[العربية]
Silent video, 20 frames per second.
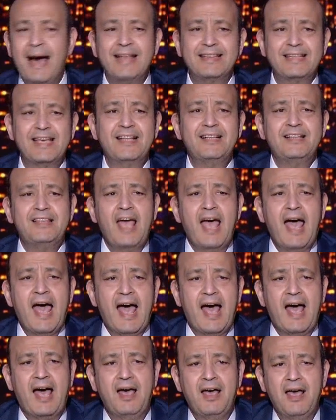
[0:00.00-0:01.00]
بعد
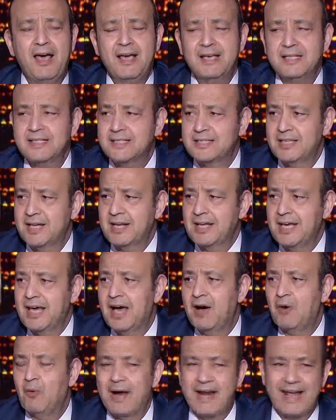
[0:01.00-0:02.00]
انتهاء
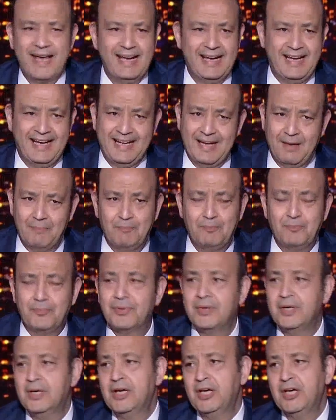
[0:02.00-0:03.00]
هستيريا ورق العنب
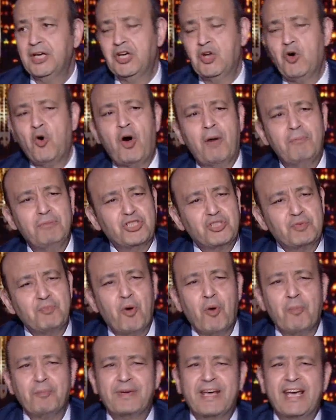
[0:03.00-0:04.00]
اللي هو مش
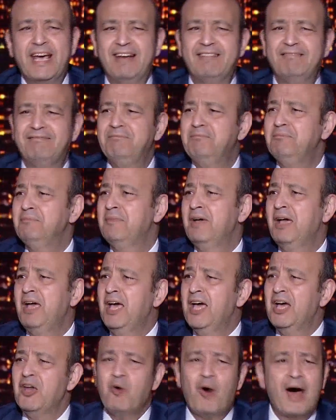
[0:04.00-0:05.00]
ممكن
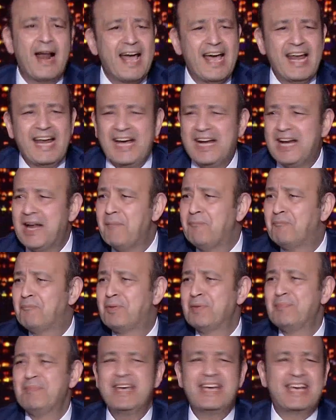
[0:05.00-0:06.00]
الورق العنب
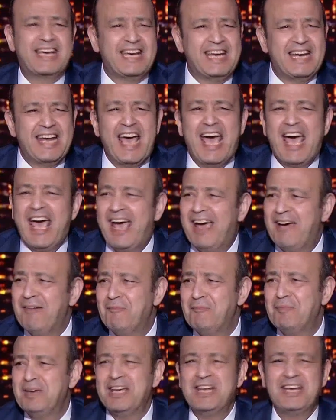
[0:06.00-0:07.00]
ب 100 جنيه
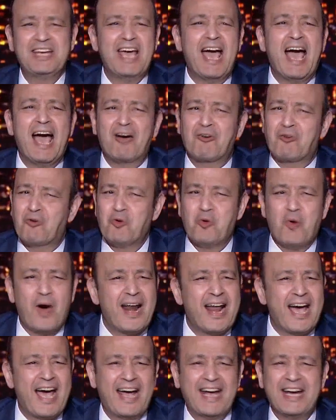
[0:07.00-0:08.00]
مين ياكل
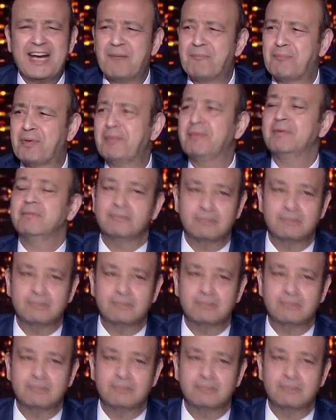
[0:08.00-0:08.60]
ورق عنب ب...